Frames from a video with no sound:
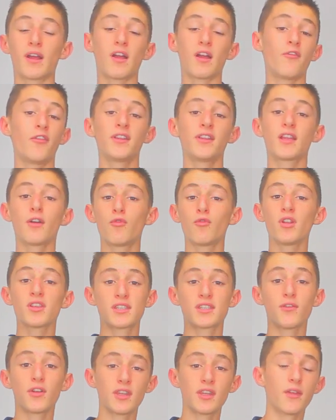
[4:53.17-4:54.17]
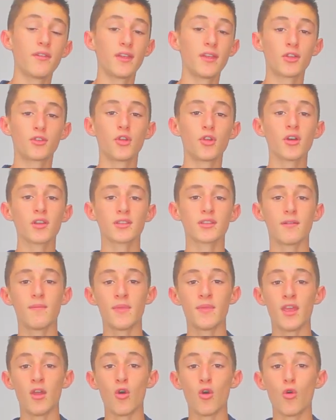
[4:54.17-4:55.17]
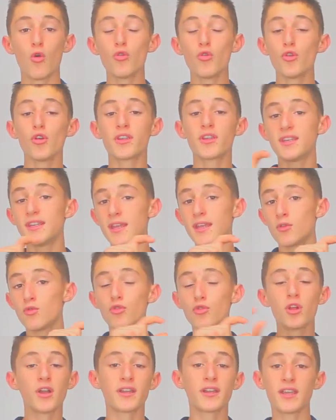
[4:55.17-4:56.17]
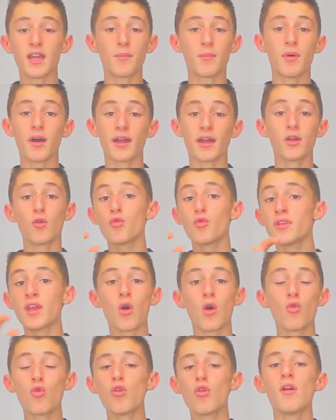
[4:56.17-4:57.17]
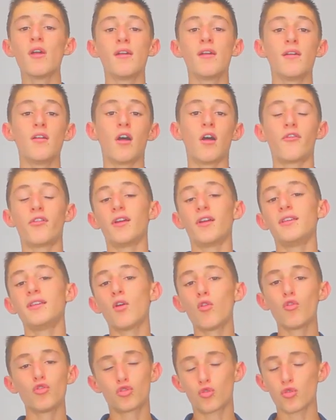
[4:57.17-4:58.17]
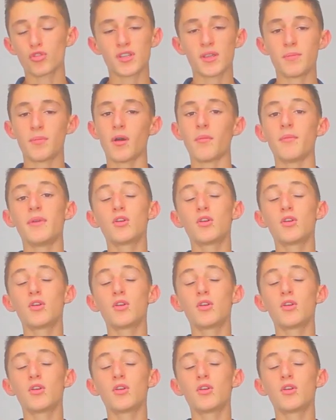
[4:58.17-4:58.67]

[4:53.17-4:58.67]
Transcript: En fait, quand vous lancez votre navigateur, au lieu qu'il y ait Google qui apparaît ou Yahoo... Enfin, Yahoo, je conseille pas.